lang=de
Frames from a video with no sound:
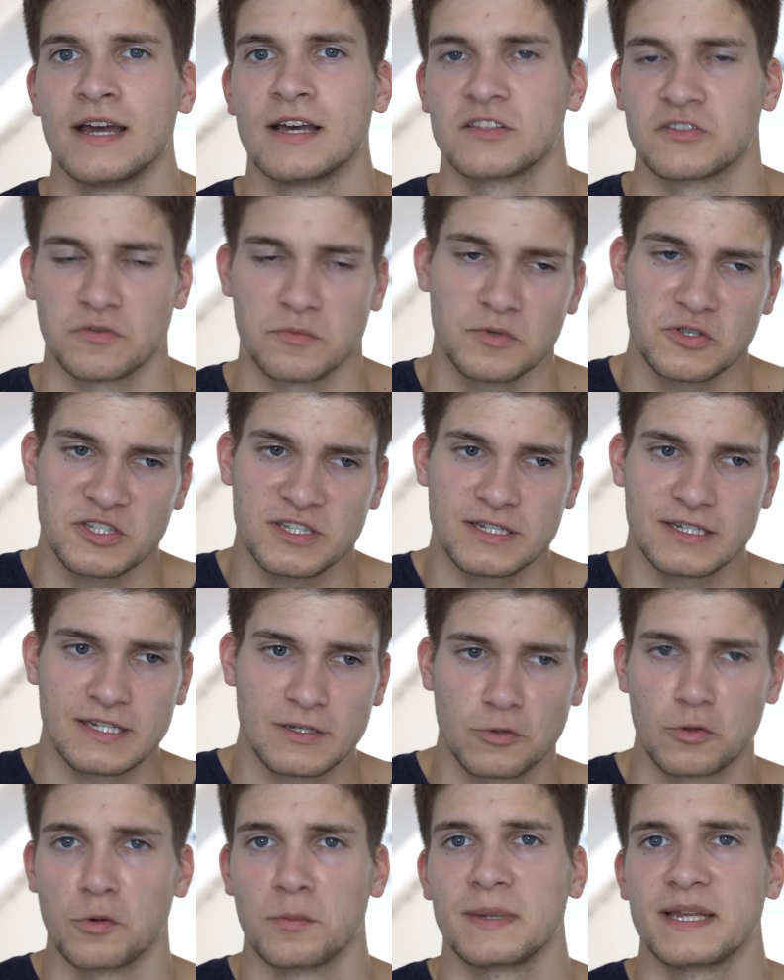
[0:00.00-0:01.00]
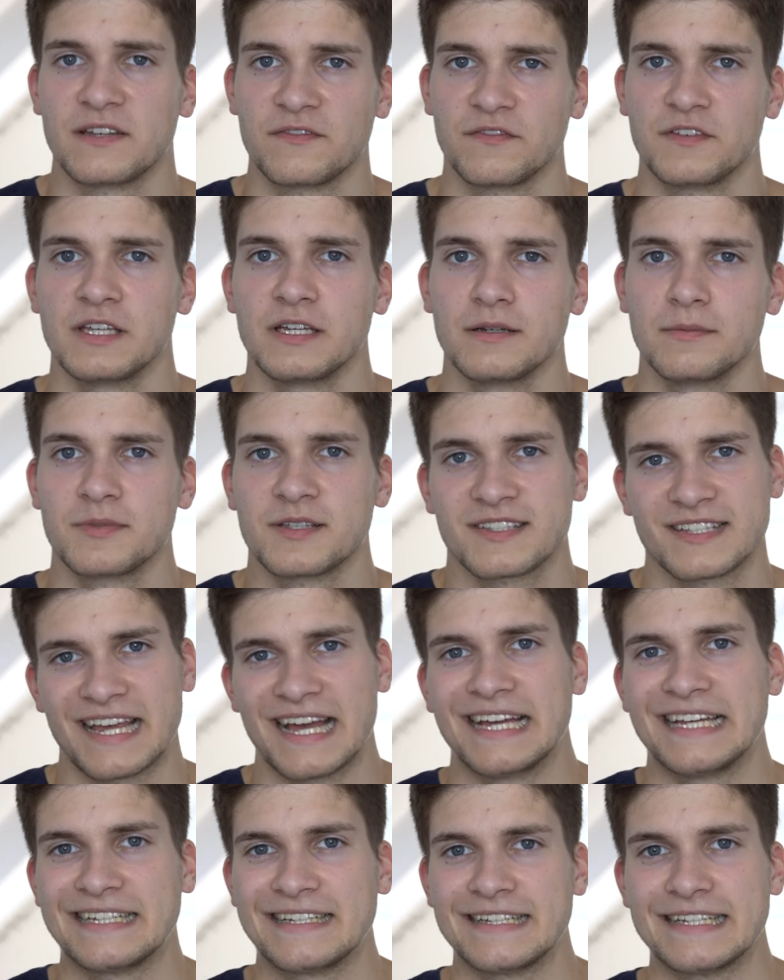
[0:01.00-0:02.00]
so musste die Comet 4 bis
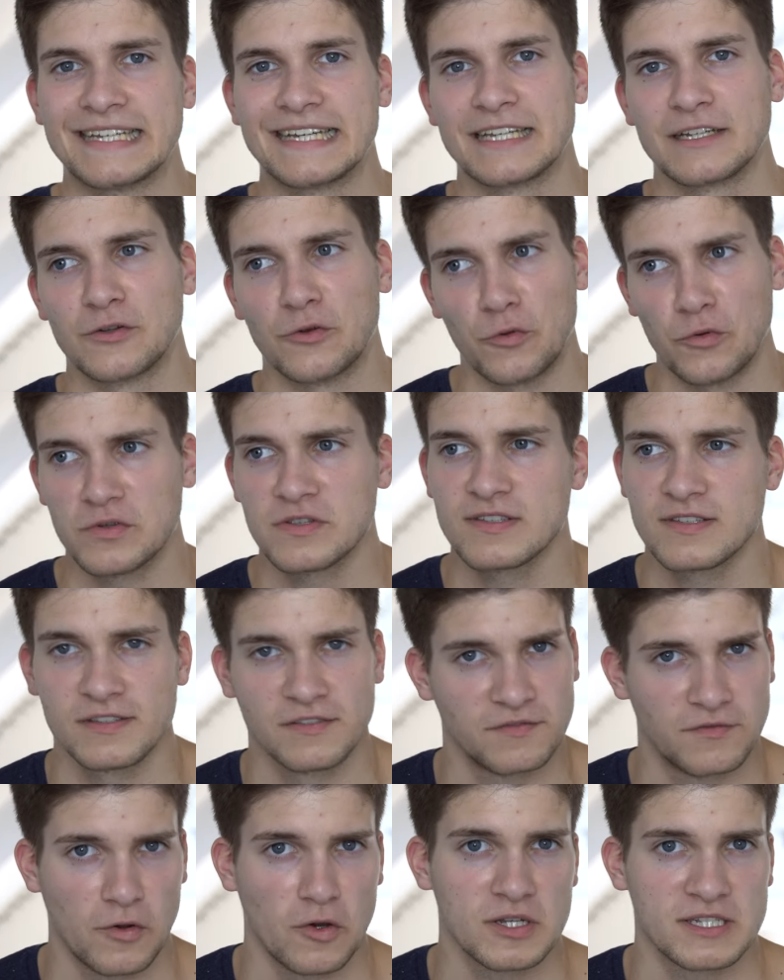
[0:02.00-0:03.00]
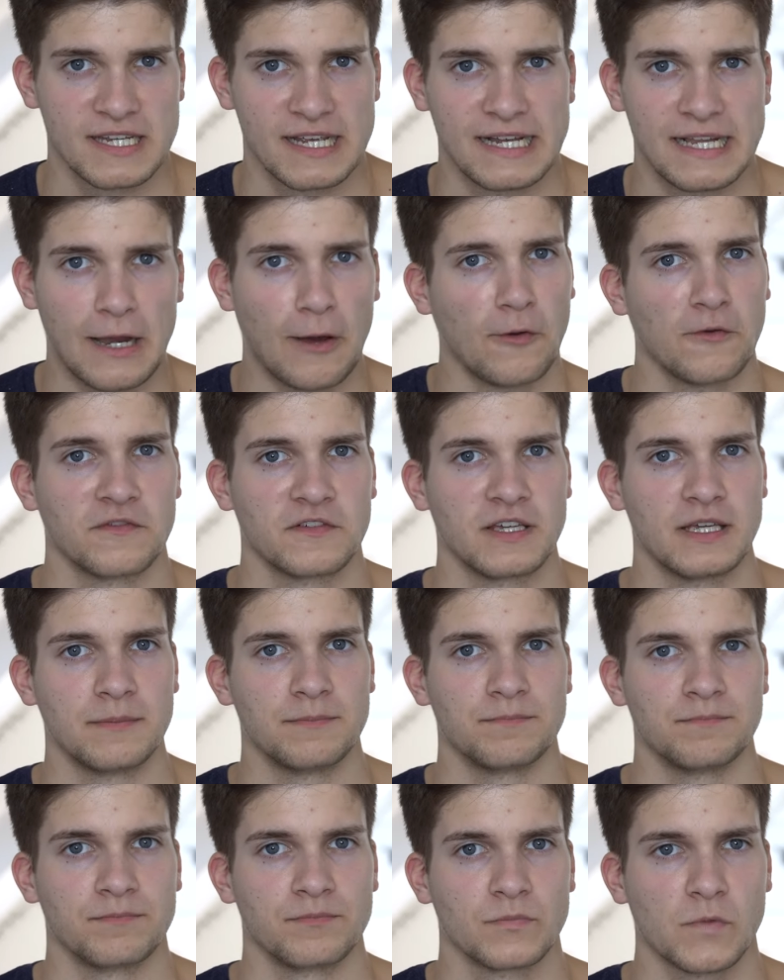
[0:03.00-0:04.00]
dahin ihren größten Vorteil
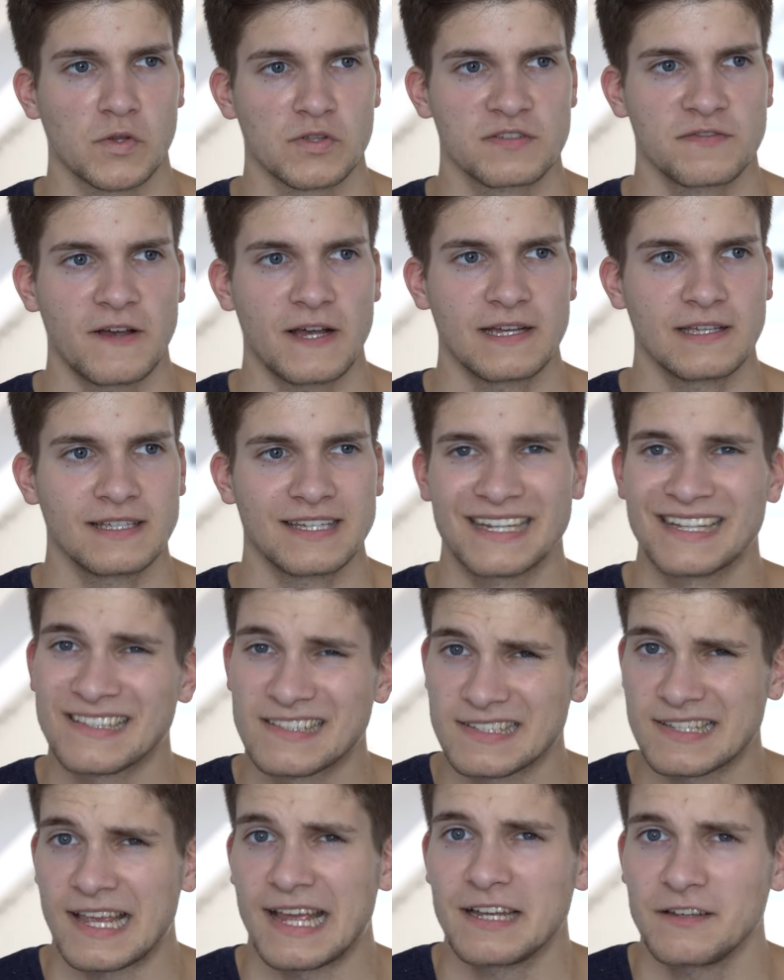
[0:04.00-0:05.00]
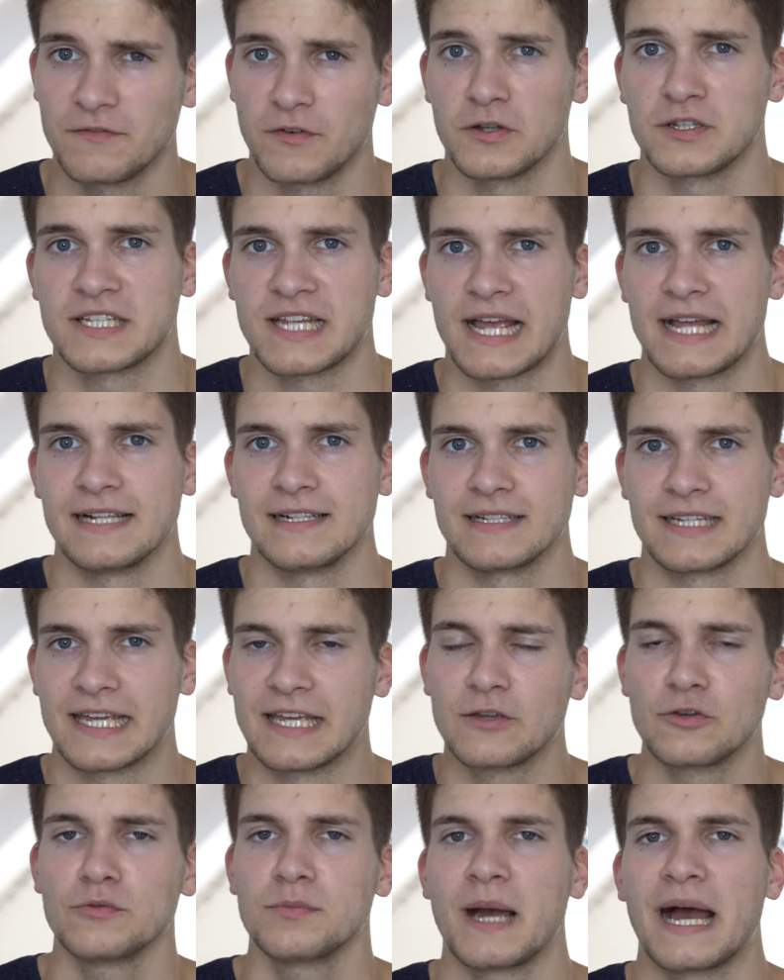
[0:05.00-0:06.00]
aufgeben und zwar ihren Zeitvorteil
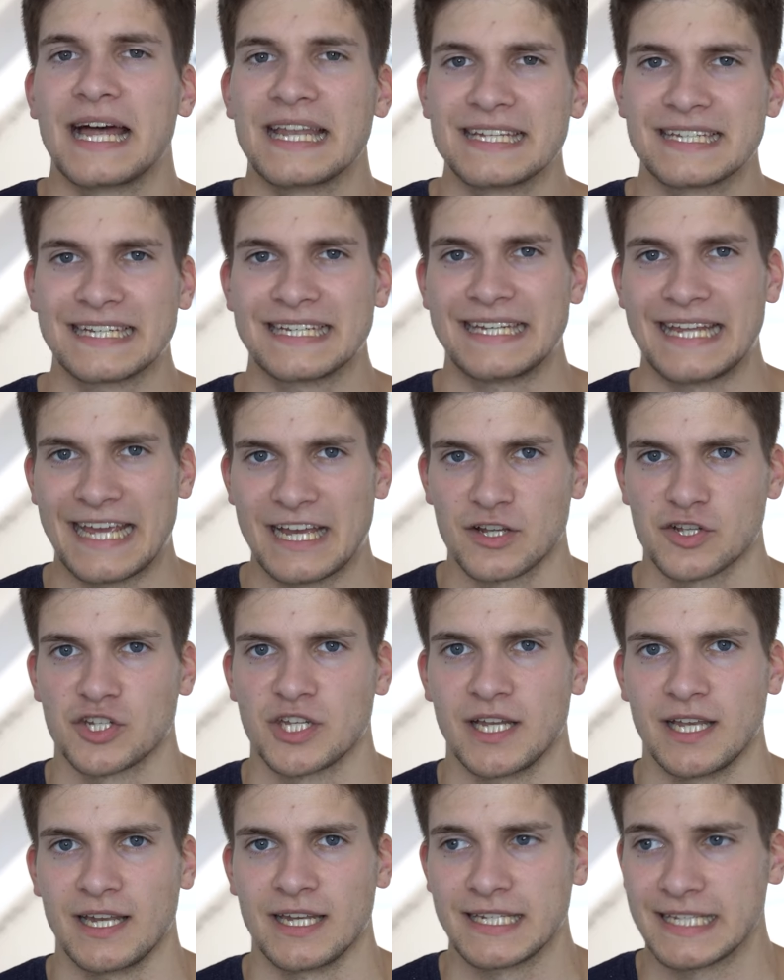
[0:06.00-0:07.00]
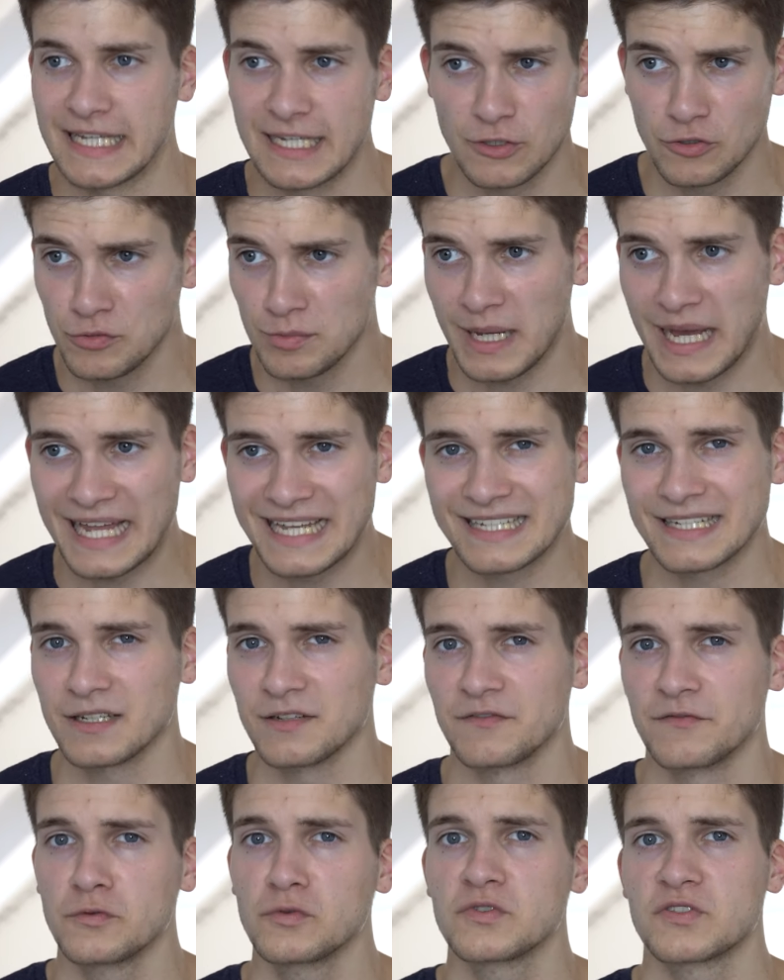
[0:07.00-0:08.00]
gegenüber anderen Herstellern, gegenüber
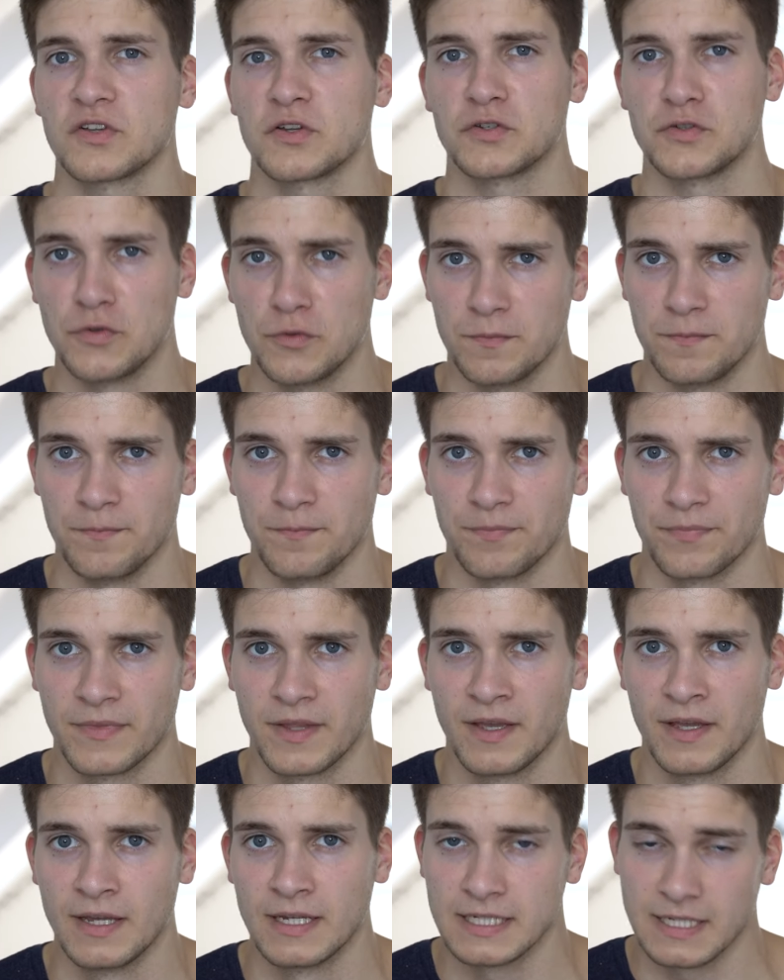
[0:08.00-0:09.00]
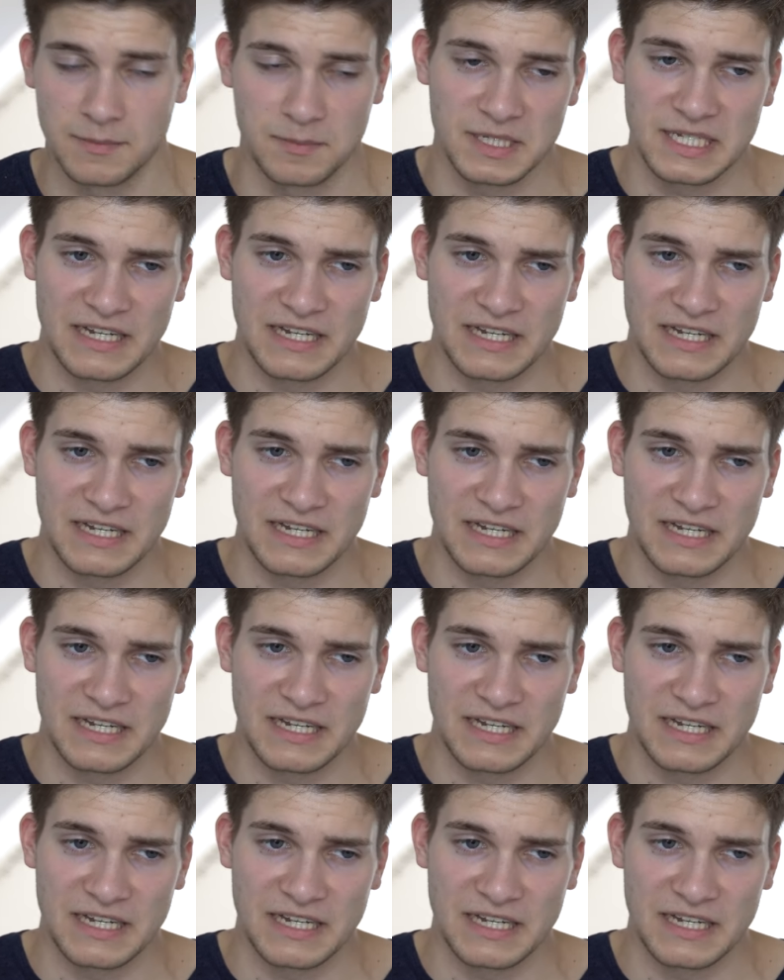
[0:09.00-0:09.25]
anderen Flugzeugtypen. Denn